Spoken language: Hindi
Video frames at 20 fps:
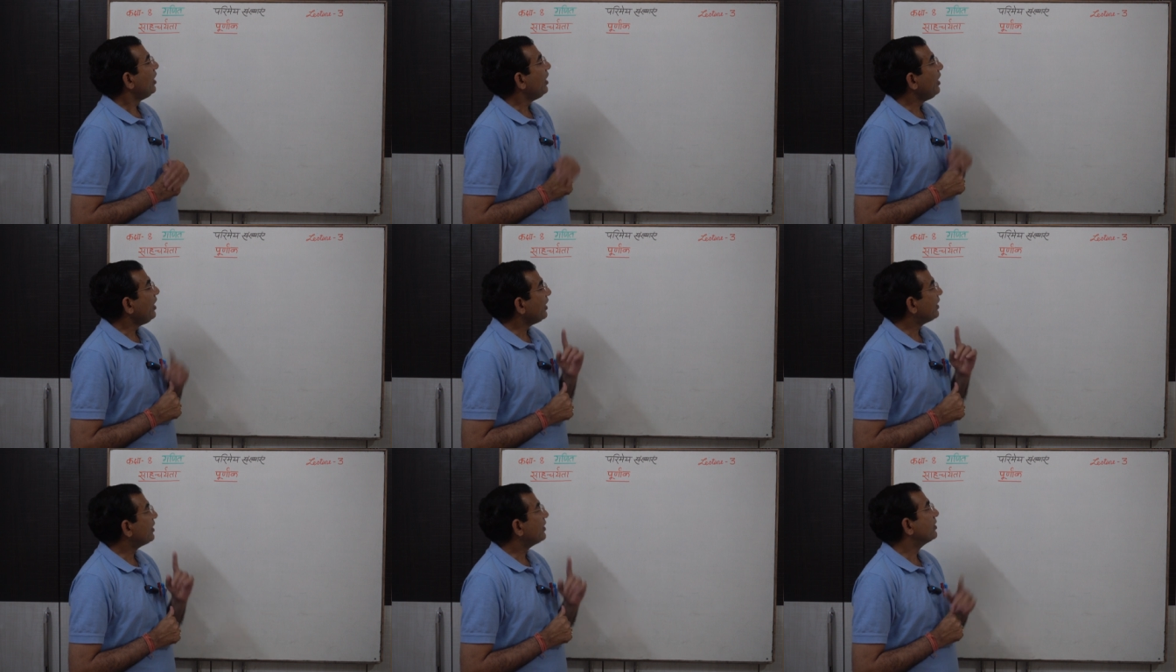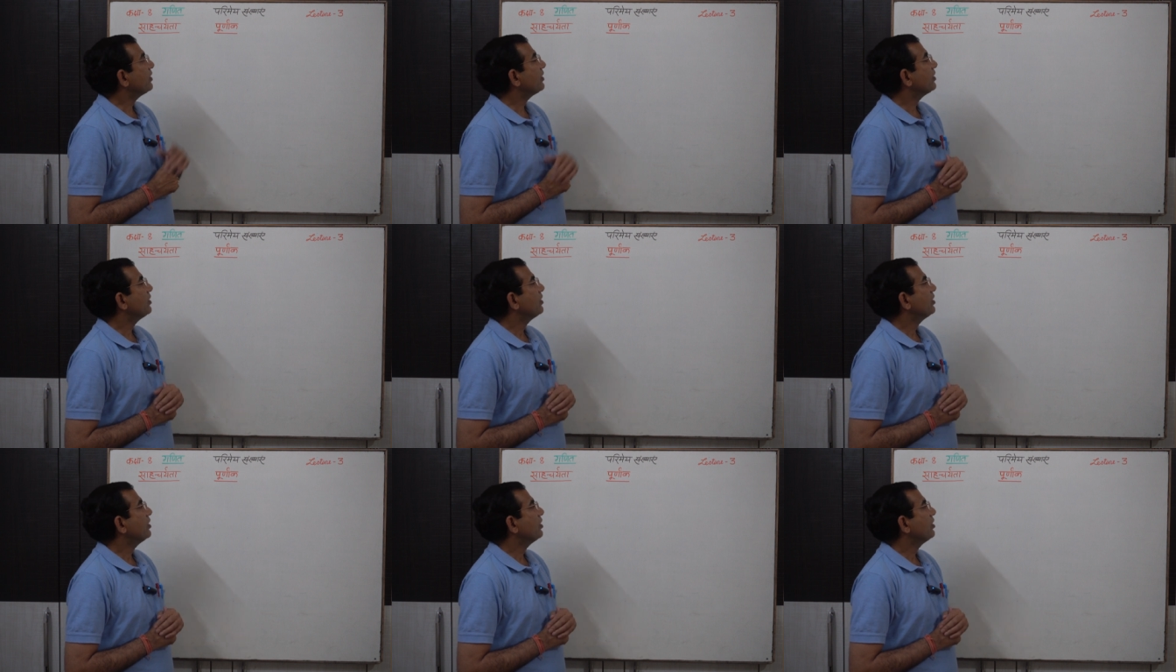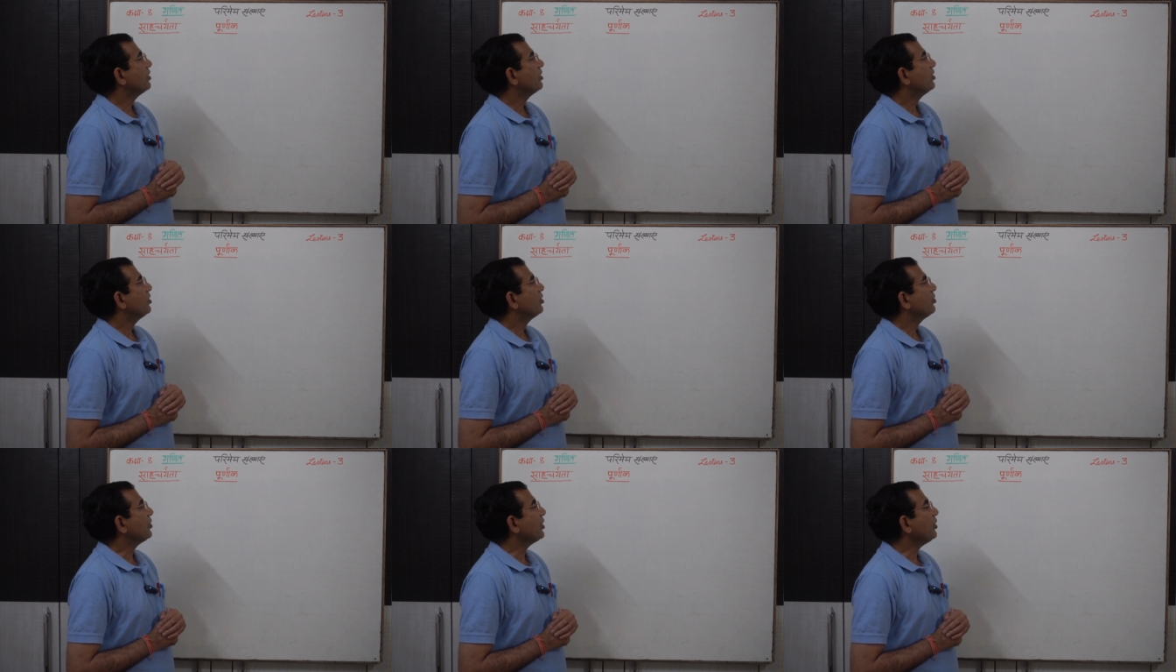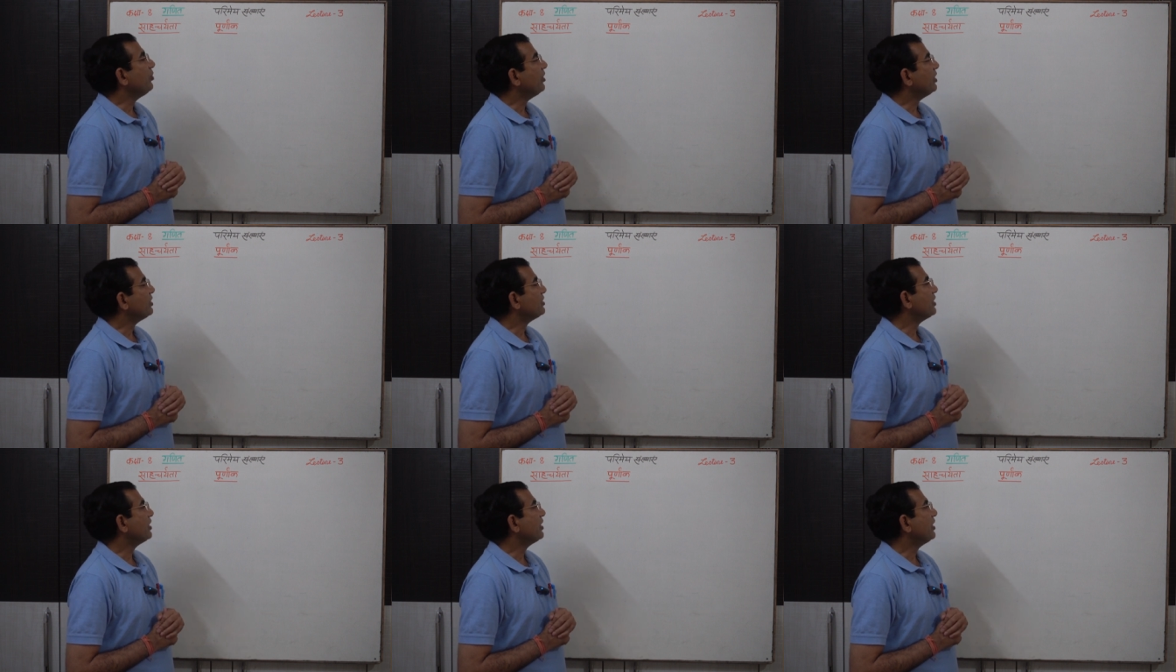एक
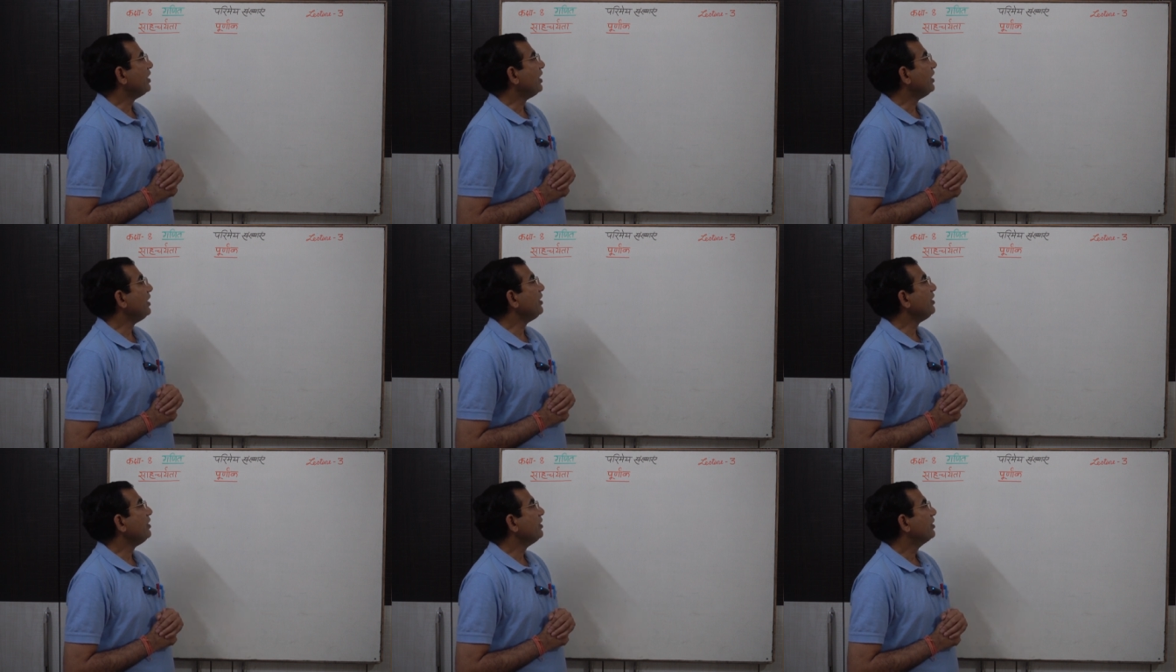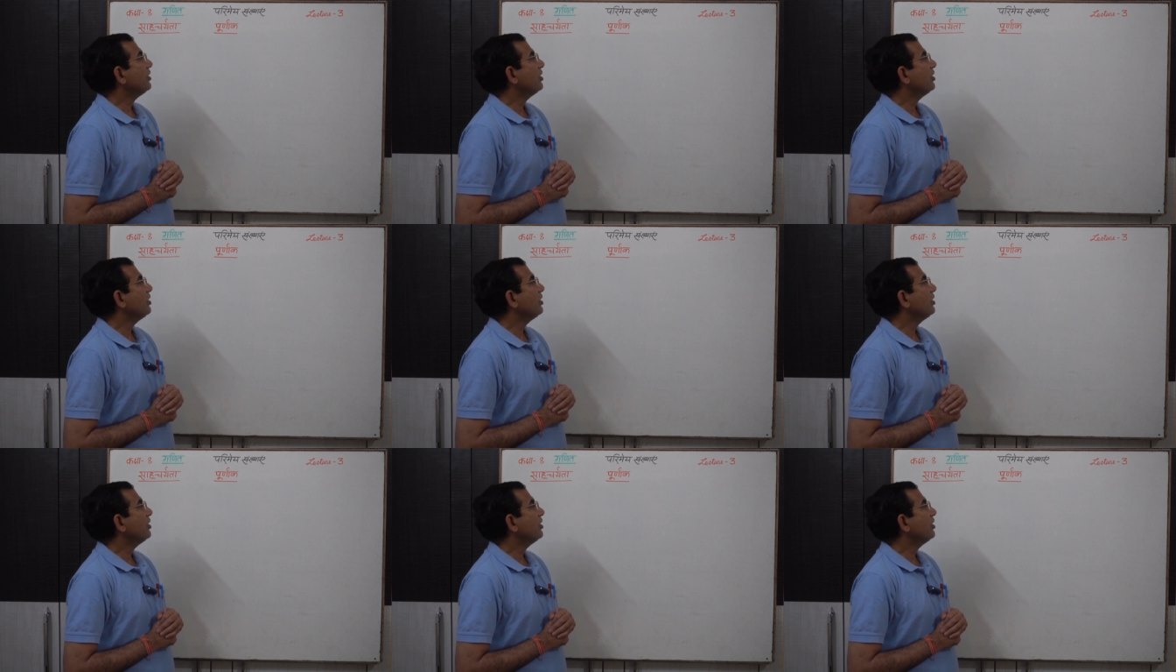प्रीमेय संख्याएं